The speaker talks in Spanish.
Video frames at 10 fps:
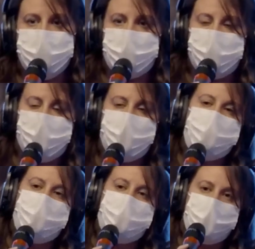eh,
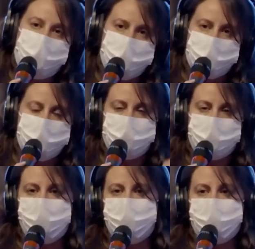la participación
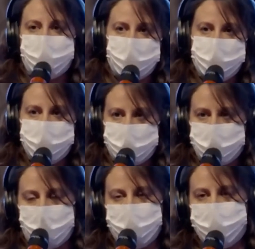de todos.